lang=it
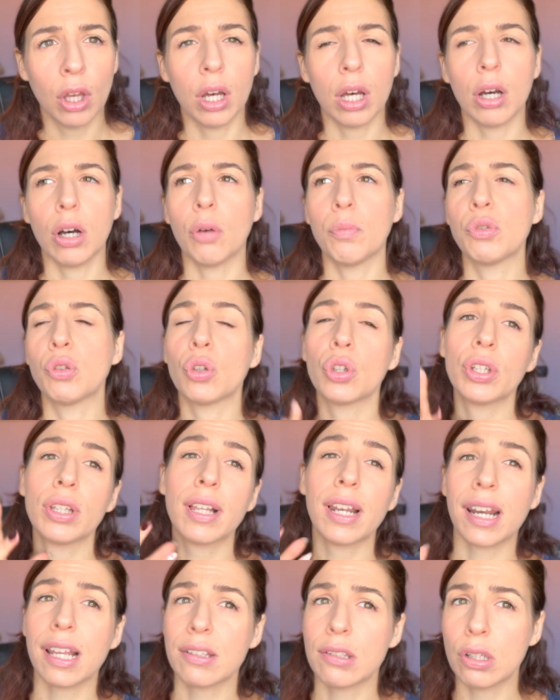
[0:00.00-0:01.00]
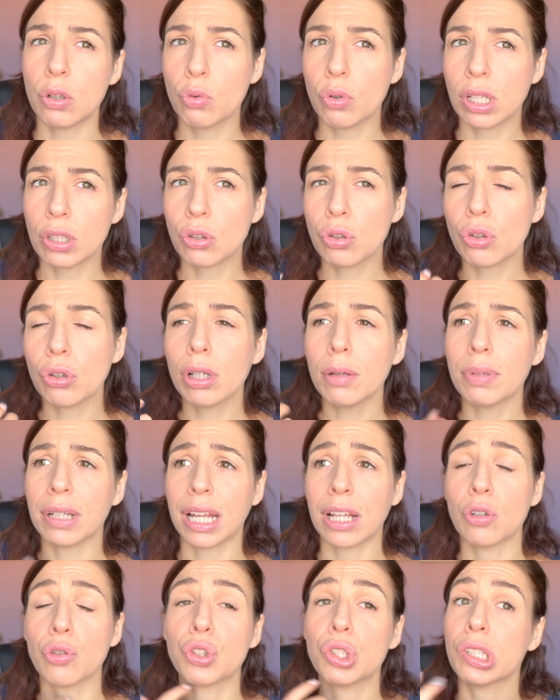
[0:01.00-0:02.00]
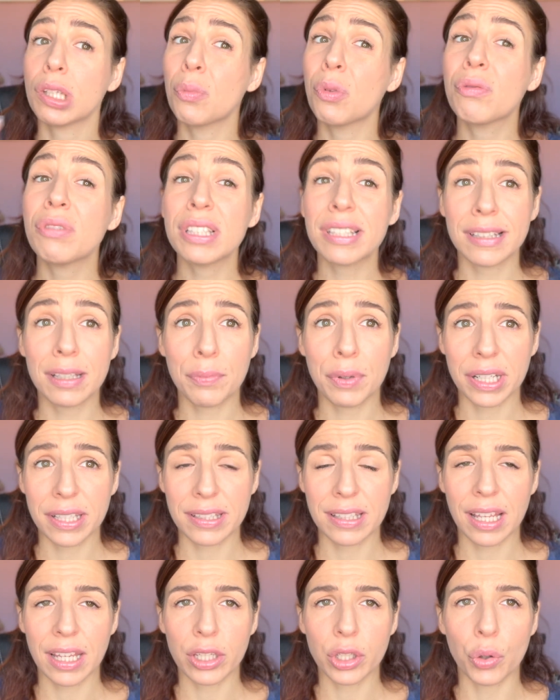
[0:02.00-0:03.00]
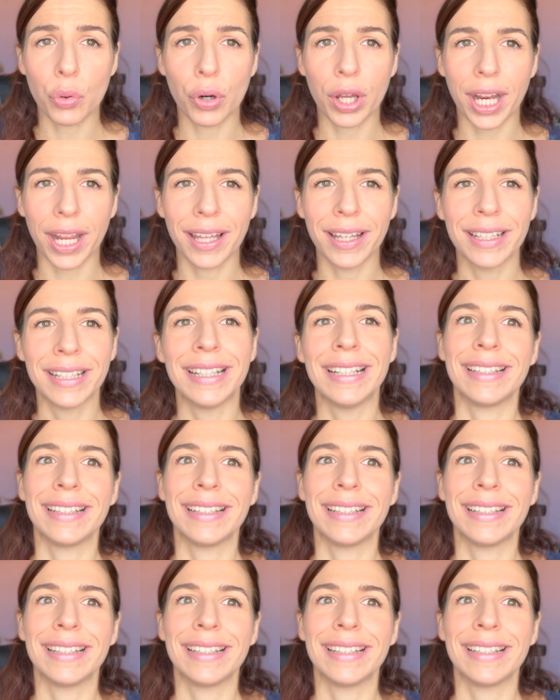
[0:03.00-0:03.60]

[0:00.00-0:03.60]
Ho bisogno di rassicurazione perché non ci siamo visti per sei ore.